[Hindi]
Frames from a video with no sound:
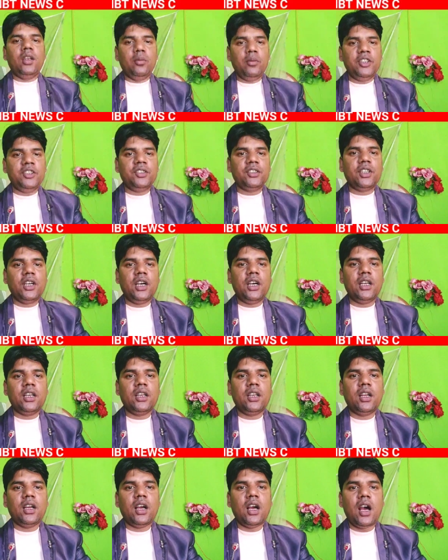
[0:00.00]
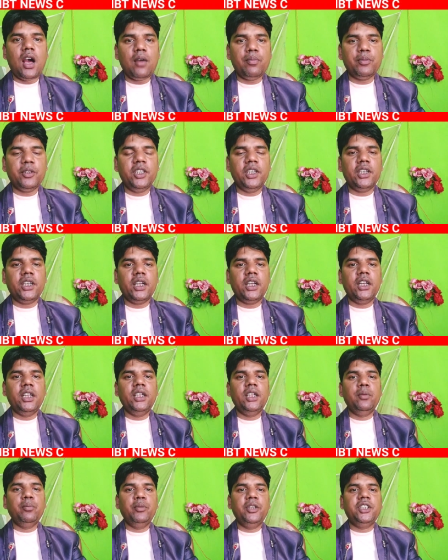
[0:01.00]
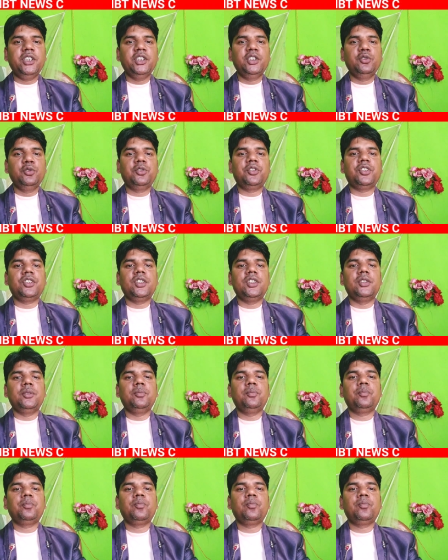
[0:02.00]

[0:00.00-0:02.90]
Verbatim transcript: नमस्कार आप देख रहे हैं एमबीटी न्यूज से